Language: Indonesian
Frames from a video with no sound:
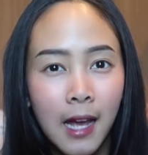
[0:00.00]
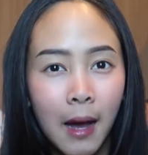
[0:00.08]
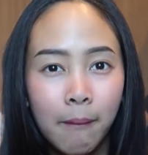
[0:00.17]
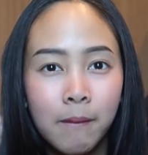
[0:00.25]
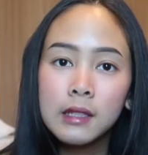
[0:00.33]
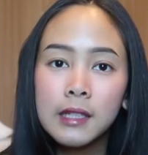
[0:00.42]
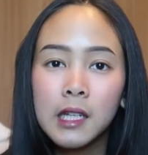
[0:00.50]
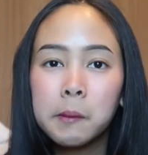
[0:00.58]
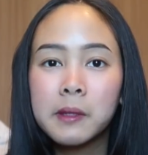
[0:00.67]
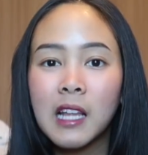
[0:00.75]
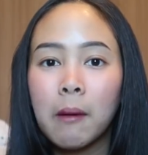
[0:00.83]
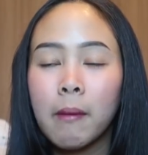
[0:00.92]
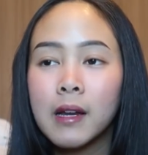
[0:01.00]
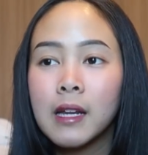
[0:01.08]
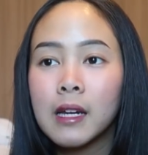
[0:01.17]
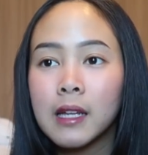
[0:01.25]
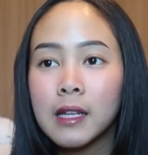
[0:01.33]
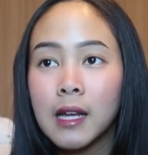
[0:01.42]
jam. Jadi pertama
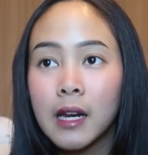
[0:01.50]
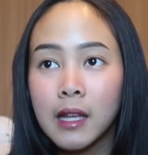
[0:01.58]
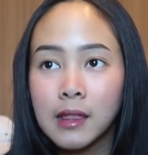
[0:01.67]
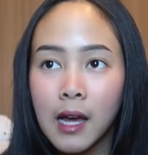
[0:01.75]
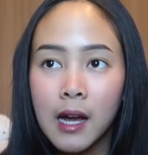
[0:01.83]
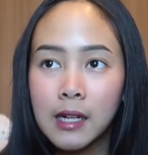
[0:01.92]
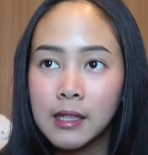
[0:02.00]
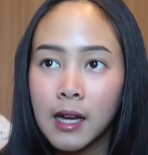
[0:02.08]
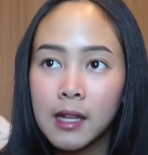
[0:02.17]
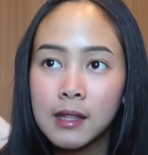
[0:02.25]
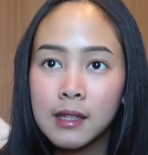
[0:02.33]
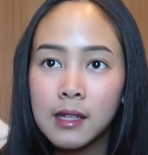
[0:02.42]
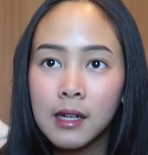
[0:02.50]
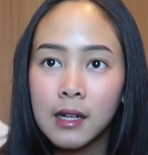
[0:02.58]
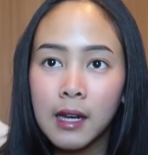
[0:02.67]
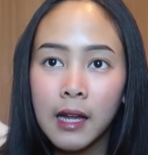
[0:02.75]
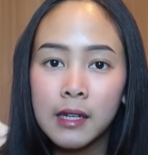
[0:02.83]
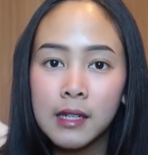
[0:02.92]
dari Narita, kita kan
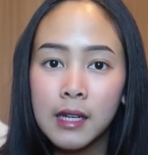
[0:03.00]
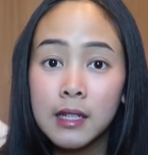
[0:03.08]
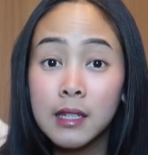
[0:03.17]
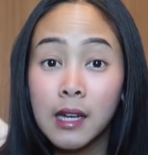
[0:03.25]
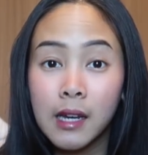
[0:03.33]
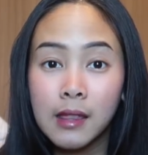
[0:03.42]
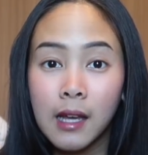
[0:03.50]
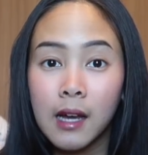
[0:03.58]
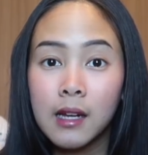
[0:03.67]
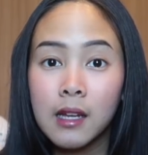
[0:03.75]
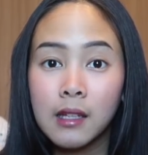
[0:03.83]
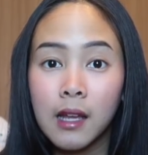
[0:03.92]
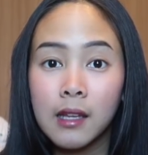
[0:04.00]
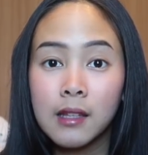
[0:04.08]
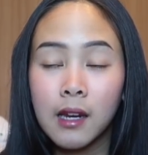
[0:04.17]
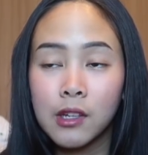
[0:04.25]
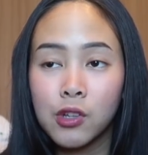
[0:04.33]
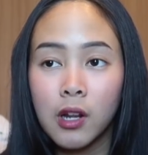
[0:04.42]
eh, landingnya di Narita, Narita
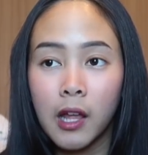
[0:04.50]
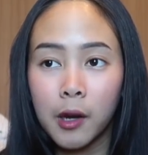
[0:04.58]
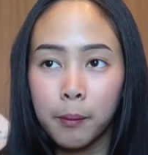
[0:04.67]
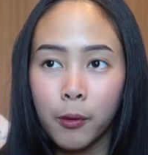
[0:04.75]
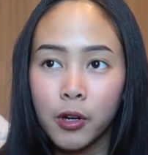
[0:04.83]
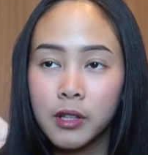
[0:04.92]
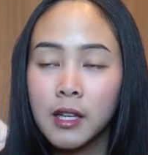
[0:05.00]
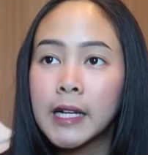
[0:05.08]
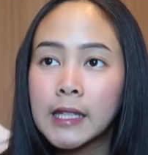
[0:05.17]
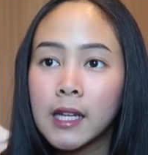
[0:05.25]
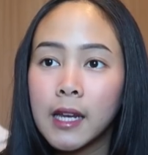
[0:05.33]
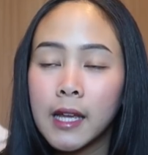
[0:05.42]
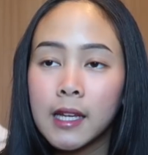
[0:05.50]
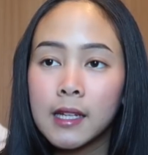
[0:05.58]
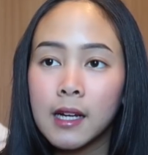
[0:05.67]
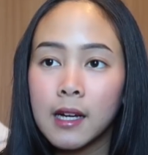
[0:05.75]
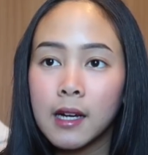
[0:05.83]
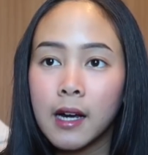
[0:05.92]
International Airport. Kita
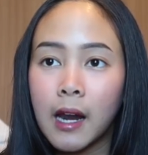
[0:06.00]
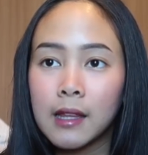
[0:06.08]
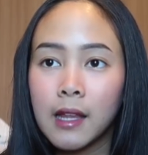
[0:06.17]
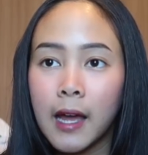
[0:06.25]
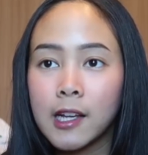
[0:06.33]
naik uh, kereta